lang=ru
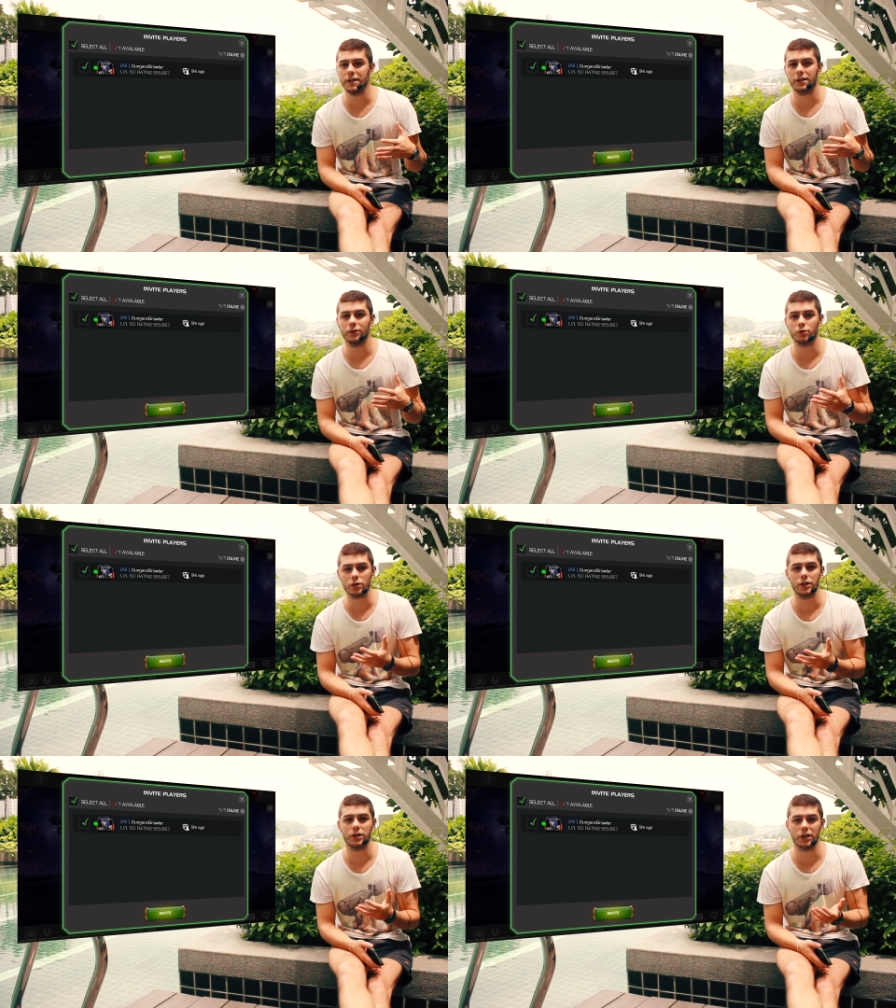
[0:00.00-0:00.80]
всех
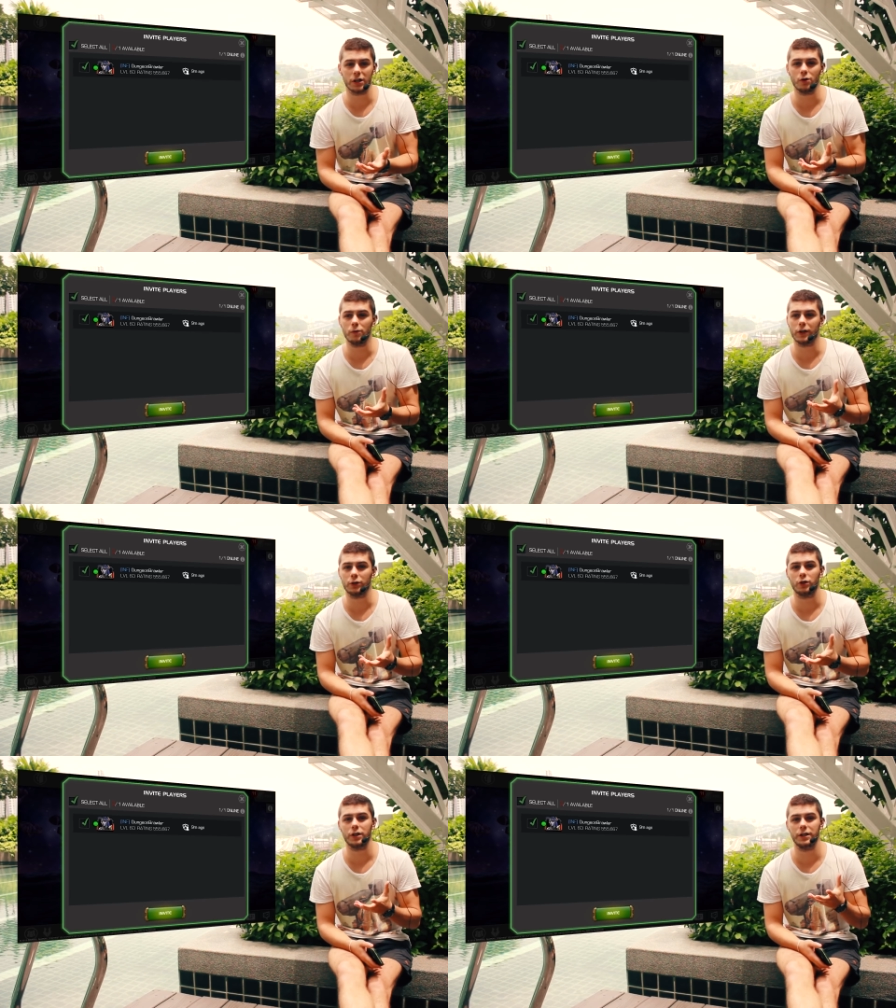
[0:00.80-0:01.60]
других игроков,
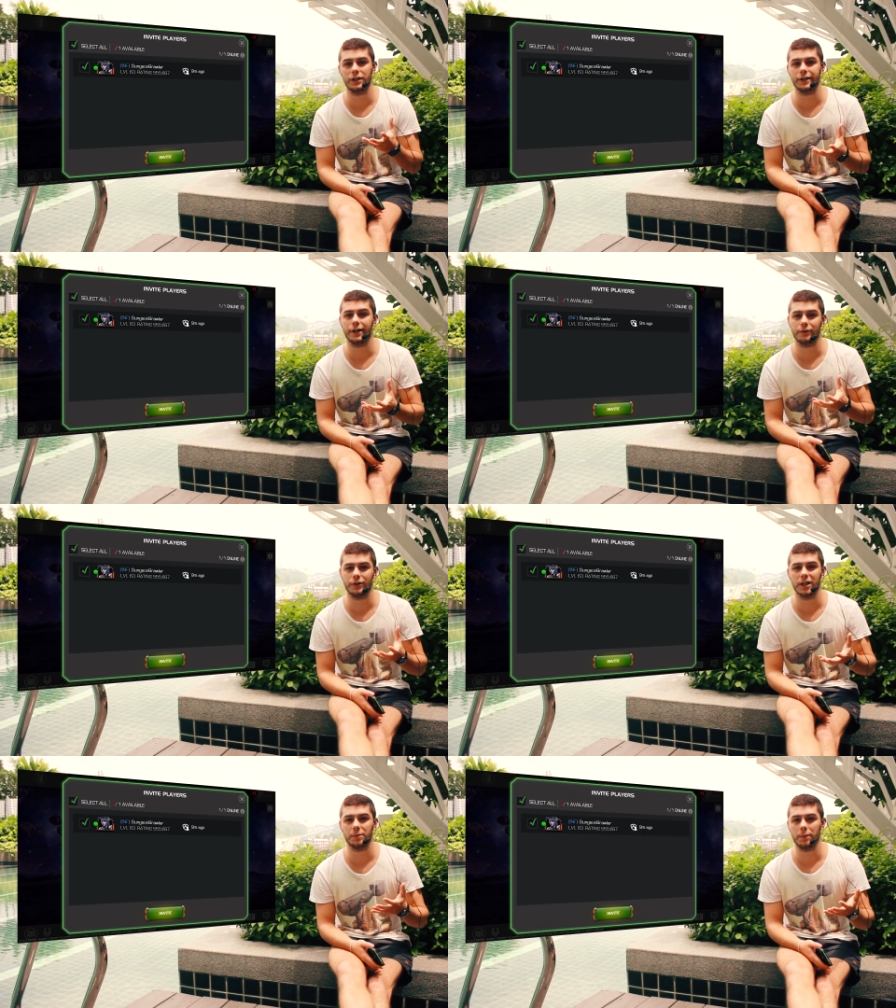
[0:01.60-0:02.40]
которые играют в
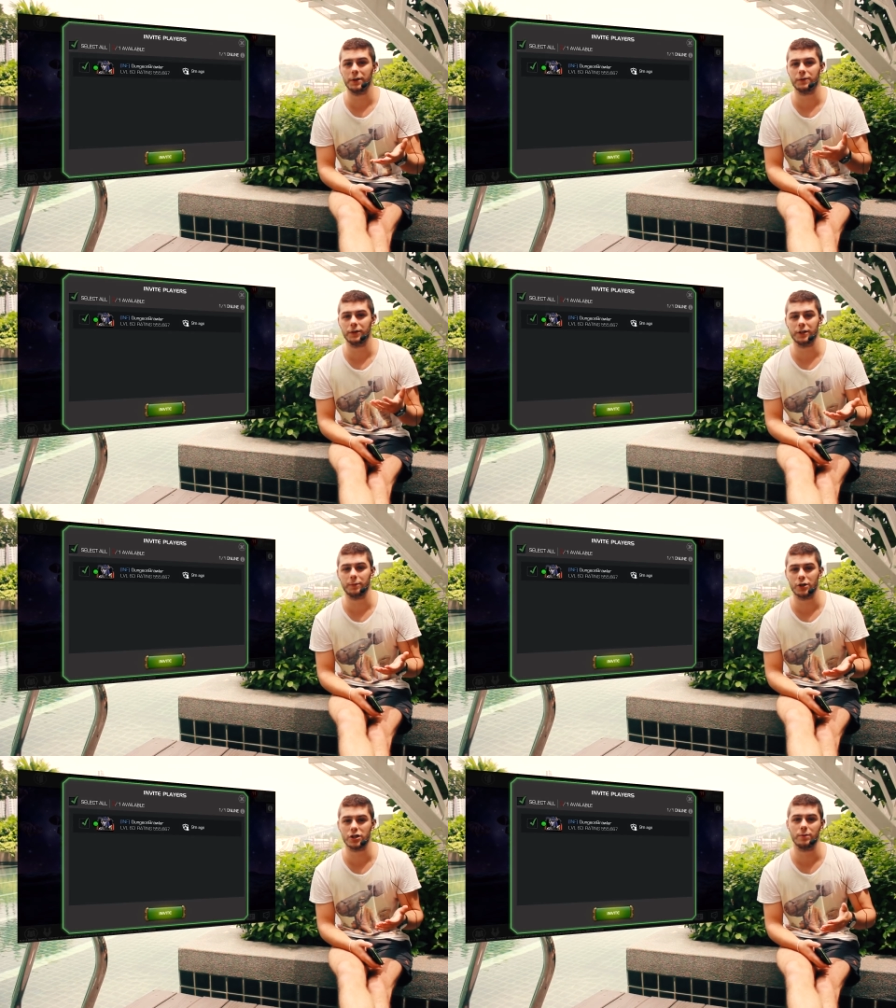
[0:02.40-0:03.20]
данный момент в
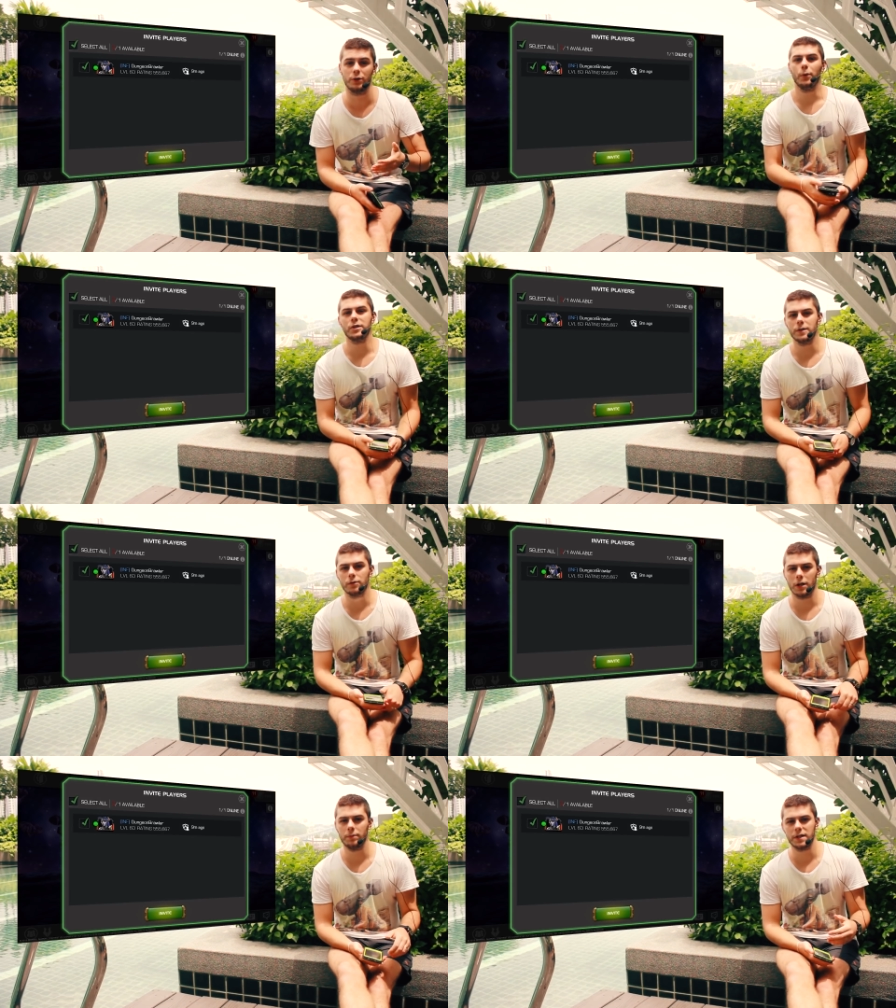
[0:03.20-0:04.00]
этом режиме. После
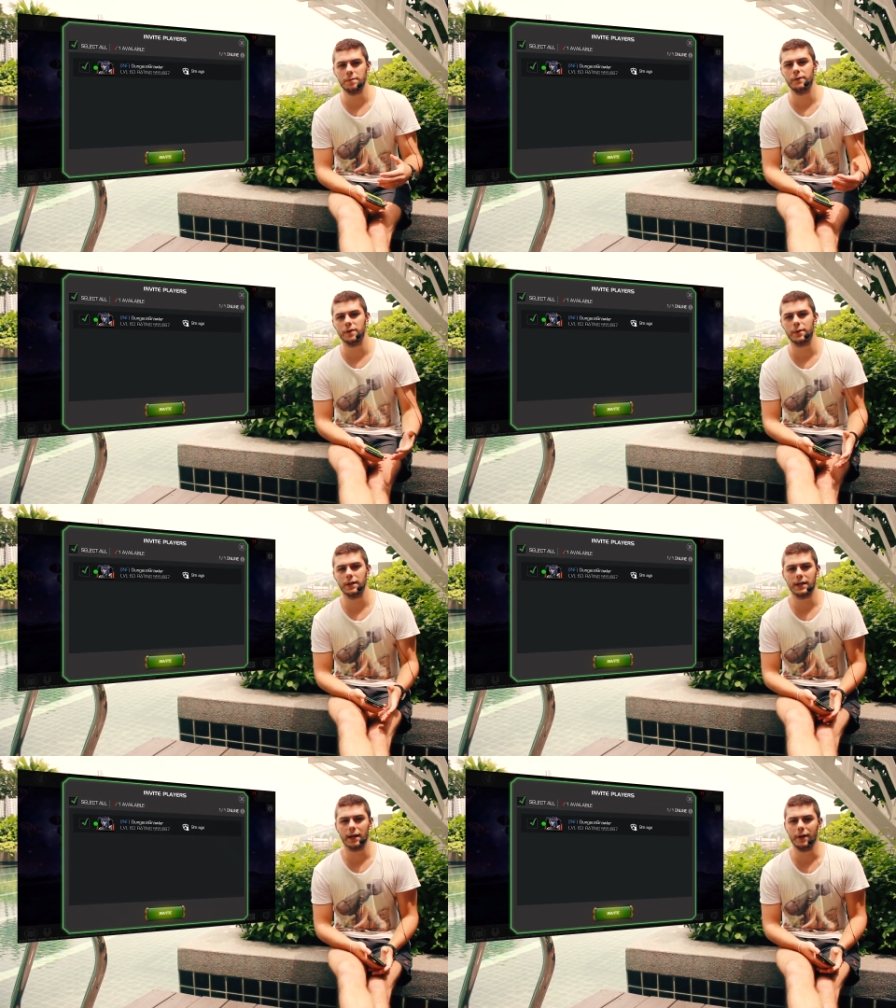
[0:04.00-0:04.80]
того, как мы себе
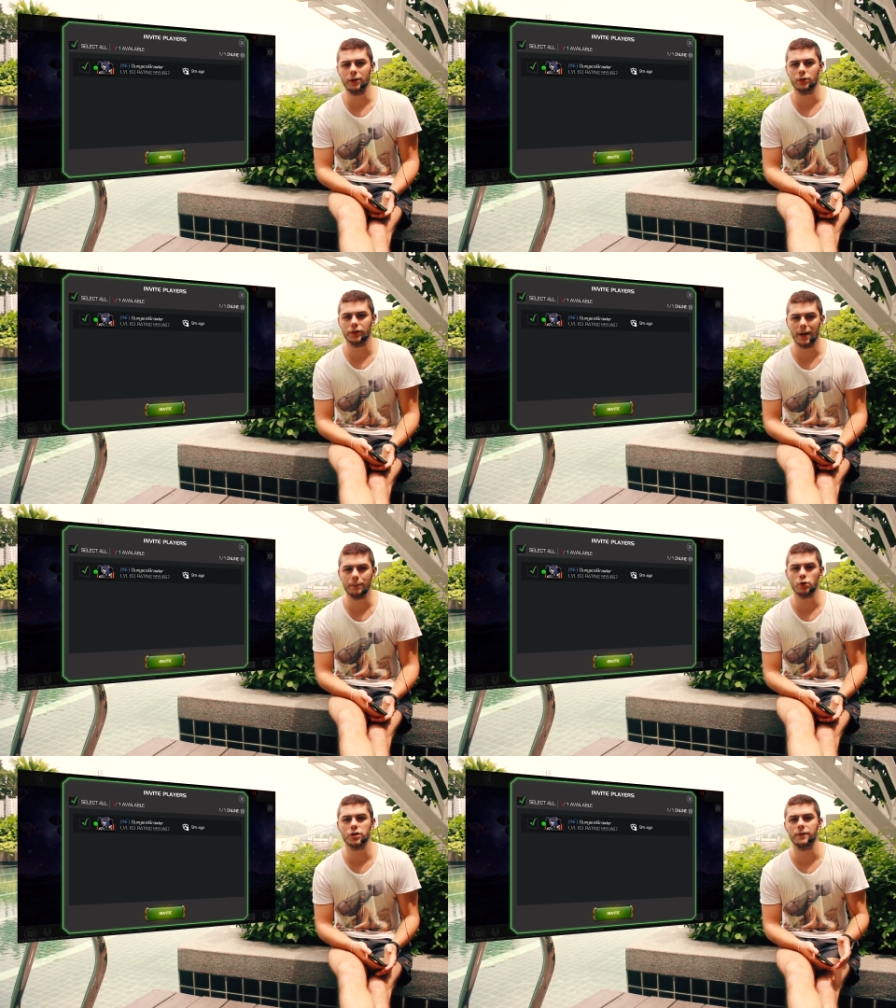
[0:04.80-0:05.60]
выбрали команду,
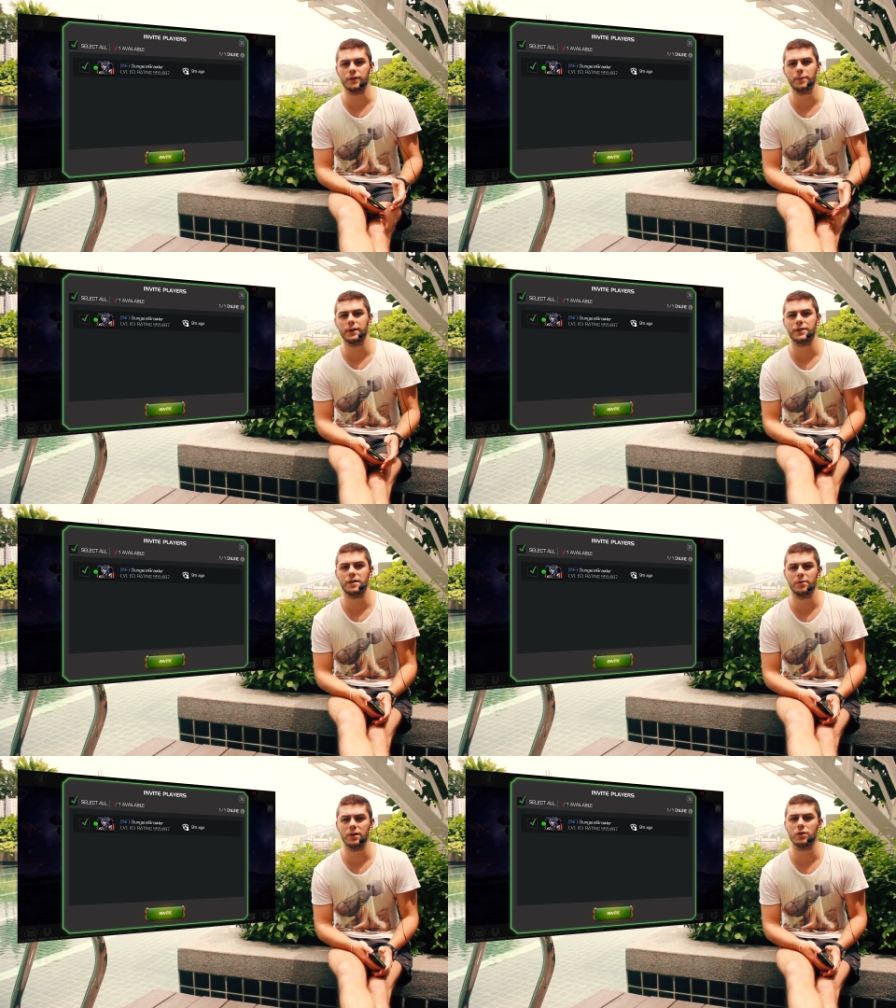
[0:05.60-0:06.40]
нам нужно выбрать
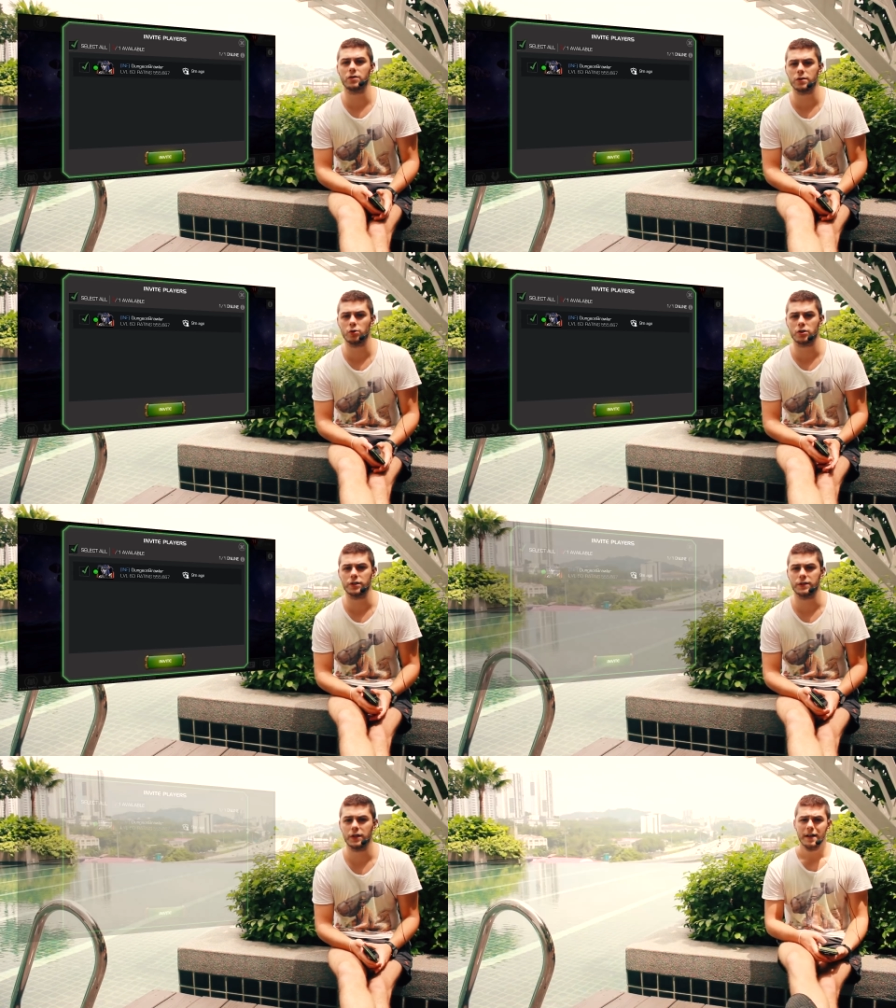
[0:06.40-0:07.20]
себе
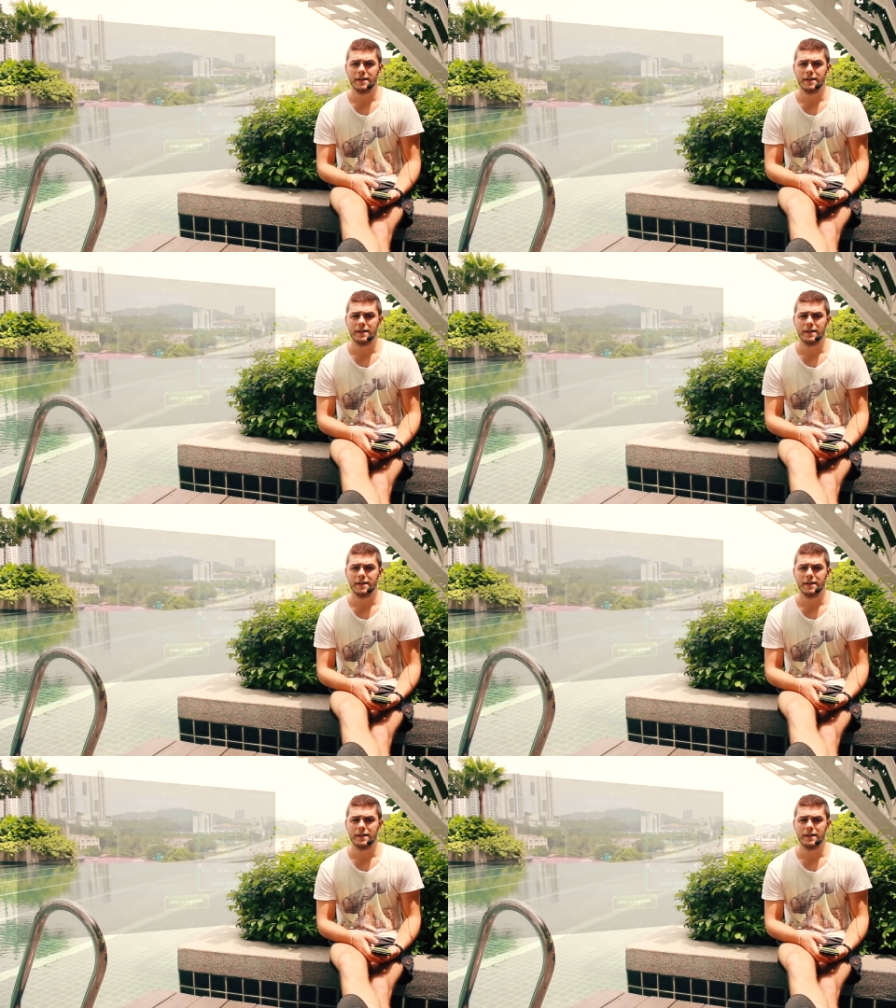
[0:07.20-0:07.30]
сложность.